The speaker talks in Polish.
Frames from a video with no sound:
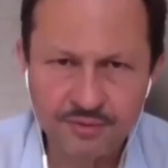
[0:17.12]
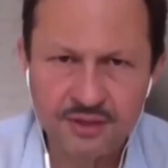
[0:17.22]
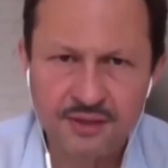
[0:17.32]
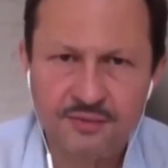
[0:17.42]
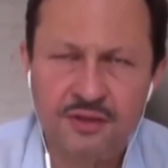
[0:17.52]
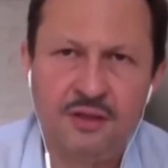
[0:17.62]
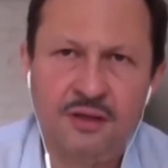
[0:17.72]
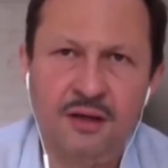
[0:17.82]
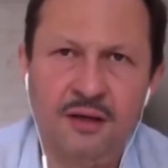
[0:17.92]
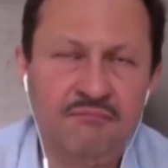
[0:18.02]
Przyznam się, że
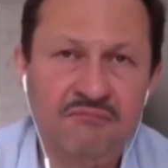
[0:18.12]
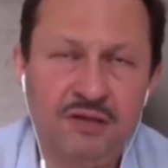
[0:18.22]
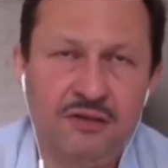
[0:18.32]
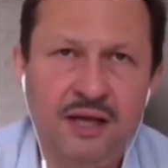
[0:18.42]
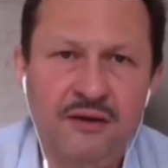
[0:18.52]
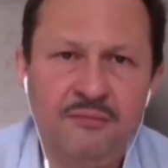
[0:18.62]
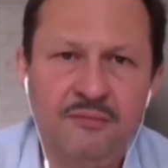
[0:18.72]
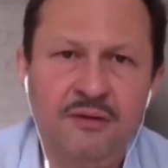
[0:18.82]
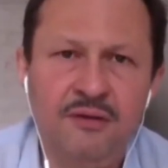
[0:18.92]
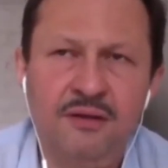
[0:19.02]
nie, nie
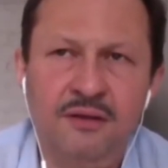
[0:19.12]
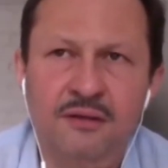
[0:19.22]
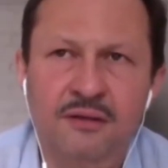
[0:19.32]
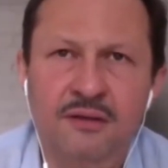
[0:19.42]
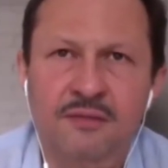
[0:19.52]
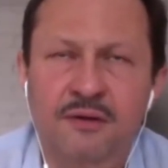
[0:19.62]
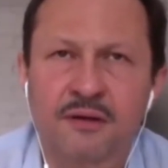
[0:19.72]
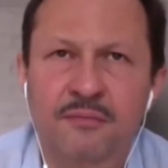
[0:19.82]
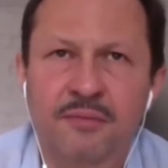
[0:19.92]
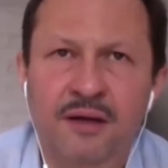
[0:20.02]
czytałem nigdy nic
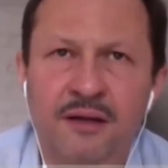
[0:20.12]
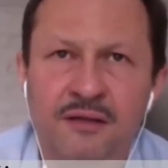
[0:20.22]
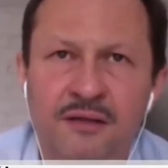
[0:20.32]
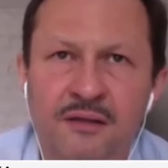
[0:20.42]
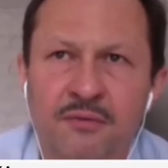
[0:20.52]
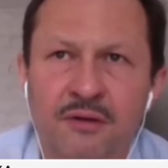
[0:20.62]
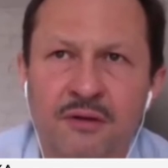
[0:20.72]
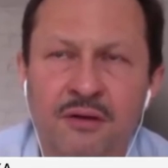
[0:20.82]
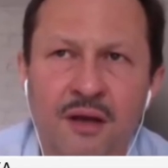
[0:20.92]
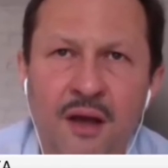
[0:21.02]
pani Katarzyny
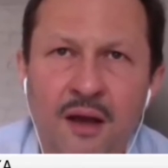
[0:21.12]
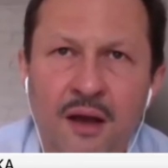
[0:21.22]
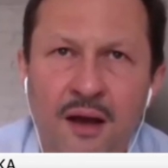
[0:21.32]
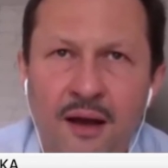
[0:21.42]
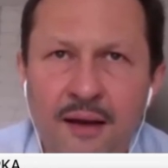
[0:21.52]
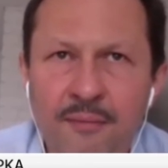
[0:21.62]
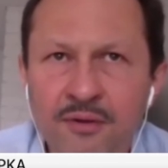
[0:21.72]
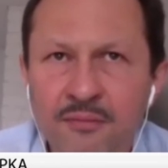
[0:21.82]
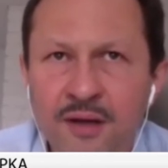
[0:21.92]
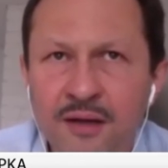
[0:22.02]
Bondy, a
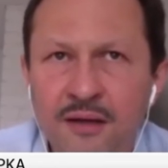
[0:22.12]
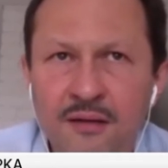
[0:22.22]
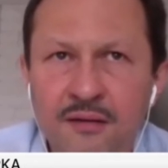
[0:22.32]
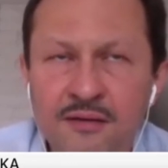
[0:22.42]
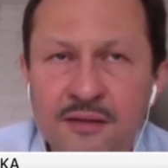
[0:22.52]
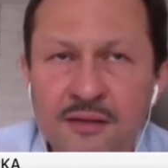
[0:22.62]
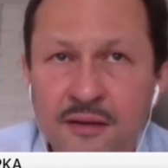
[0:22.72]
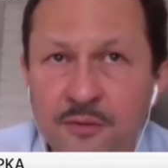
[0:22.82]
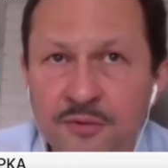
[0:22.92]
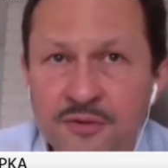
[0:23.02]
potem jak
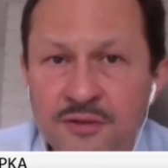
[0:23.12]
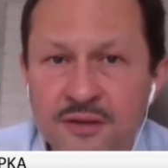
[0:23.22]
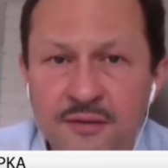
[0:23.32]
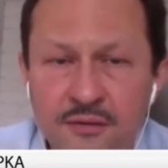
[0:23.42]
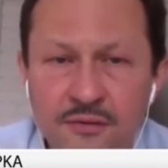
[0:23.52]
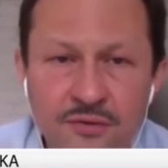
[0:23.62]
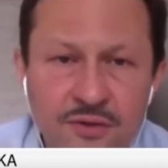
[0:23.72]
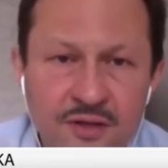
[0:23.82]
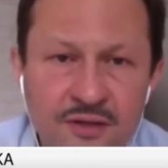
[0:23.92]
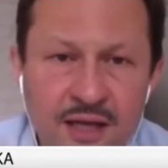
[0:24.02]
dostałem propozycję, to
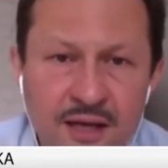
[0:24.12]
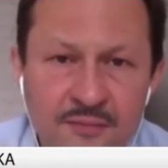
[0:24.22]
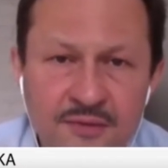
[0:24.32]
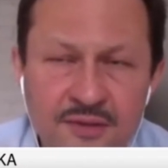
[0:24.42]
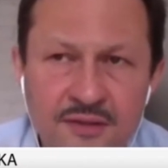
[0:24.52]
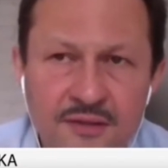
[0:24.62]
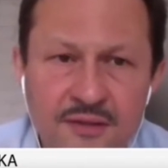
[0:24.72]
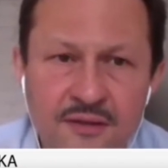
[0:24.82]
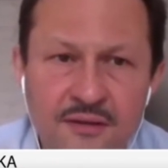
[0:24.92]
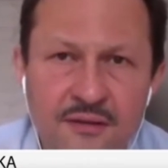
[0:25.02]
już nie czytałem z,
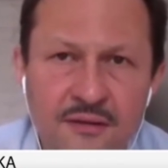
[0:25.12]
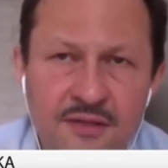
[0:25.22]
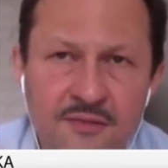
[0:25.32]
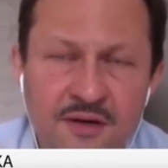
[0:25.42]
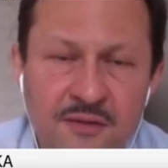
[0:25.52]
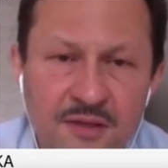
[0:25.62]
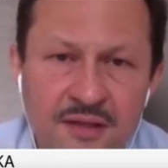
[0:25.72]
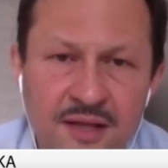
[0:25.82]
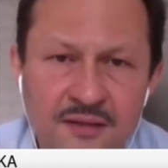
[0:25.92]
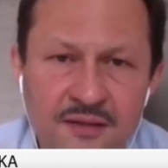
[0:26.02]
z
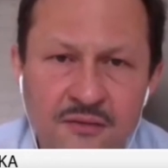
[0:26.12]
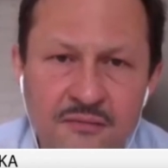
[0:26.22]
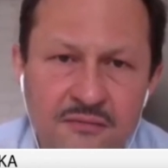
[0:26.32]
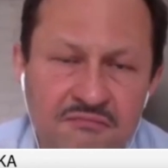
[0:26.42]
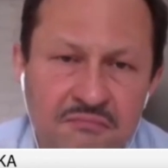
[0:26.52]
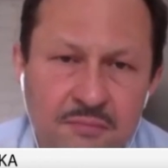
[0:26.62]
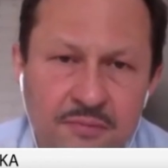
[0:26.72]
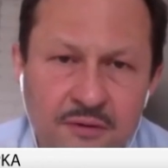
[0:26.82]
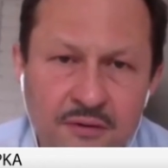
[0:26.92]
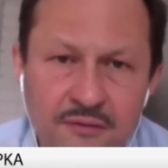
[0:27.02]
premedytacją
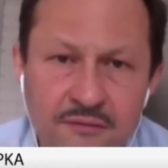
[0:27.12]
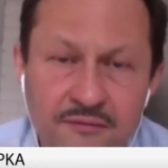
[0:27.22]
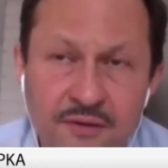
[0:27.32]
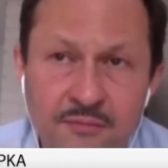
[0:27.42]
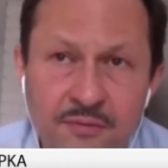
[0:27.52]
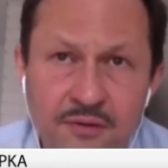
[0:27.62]
bo wiem,